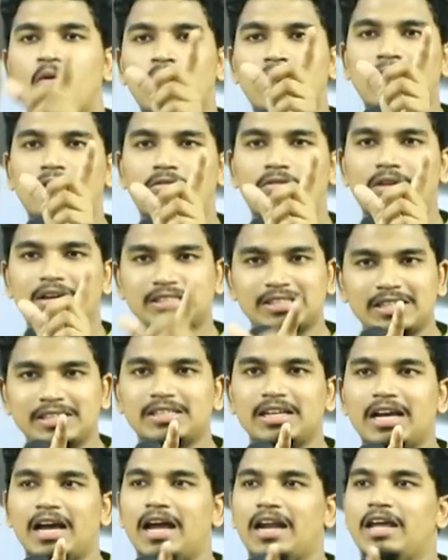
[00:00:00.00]
ఒక
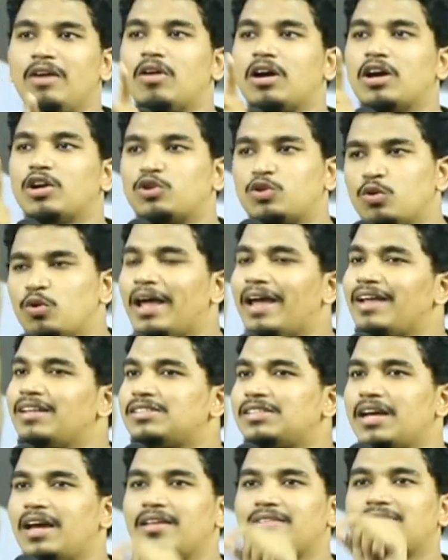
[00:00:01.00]
వర్సెస్ కానీ ఒక టూ
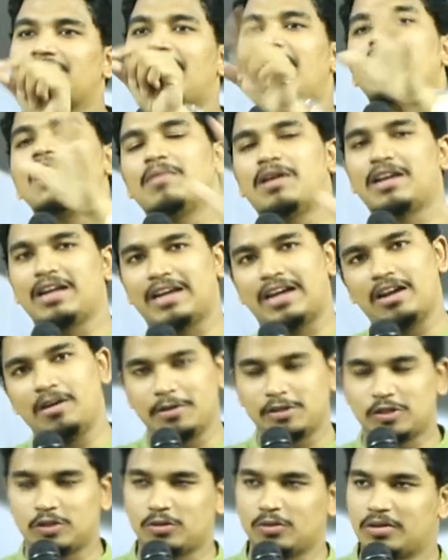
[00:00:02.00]
లైన్స్ కానీ తేడా మనకు
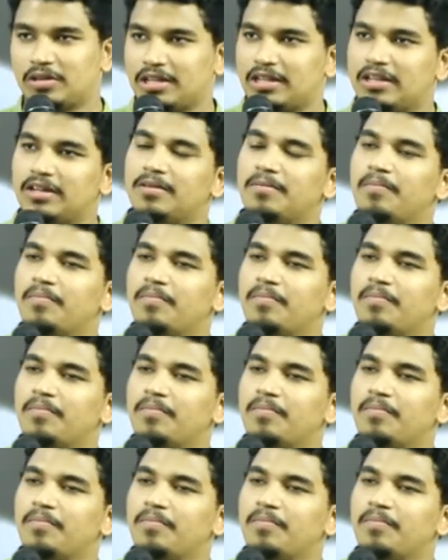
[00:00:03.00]
కనిపిస్తూ ఉంటుంది